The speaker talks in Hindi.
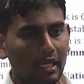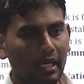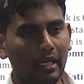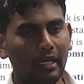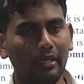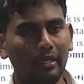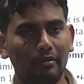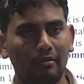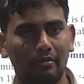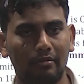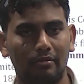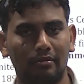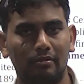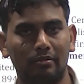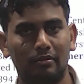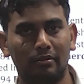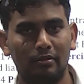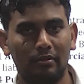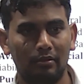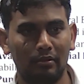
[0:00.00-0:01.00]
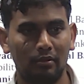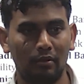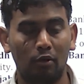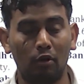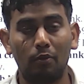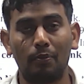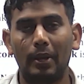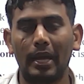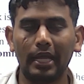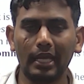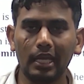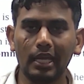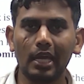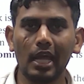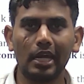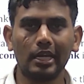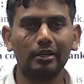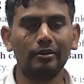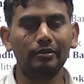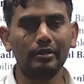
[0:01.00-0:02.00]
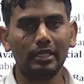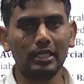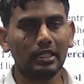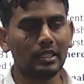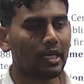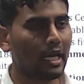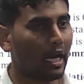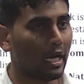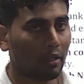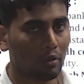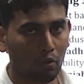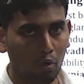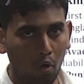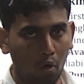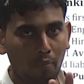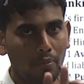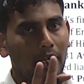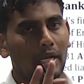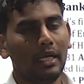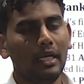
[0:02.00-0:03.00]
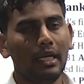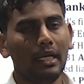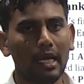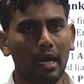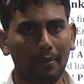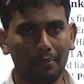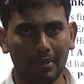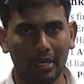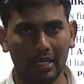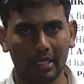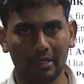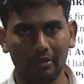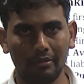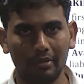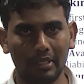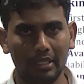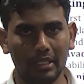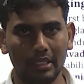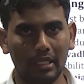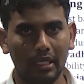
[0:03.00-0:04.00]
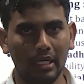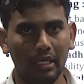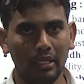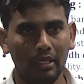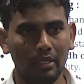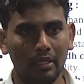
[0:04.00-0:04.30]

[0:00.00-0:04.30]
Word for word: है और बैंकिंग एक्टिविटीज क्या है दो मेनली आपकी एक्टिविटीज है